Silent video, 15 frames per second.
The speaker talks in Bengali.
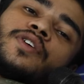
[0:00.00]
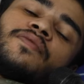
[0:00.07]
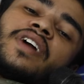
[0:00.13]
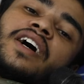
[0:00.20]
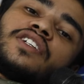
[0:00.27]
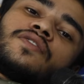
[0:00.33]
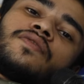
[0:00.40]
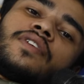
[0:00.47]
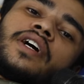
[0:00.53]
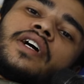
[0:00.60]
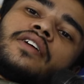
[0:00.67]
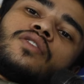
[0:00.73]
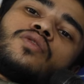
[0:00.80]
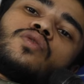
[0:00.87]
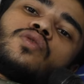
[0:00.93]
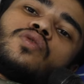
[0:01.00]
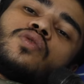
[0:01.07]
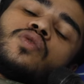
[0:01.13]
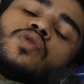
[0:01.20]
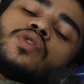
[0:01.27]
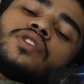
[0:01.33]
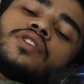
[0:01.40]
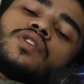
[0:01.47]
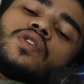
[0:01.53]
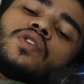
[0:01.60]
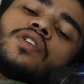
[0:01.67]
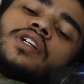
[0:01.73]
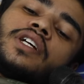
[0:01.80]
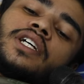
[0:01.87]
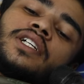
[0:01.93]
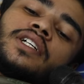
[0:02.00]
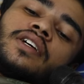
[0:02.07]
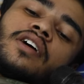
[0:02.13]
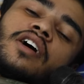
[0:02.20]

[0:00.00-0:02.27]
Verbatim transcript: ব্রাস্ট ফায়ার এগুলো করতেছিল অনেক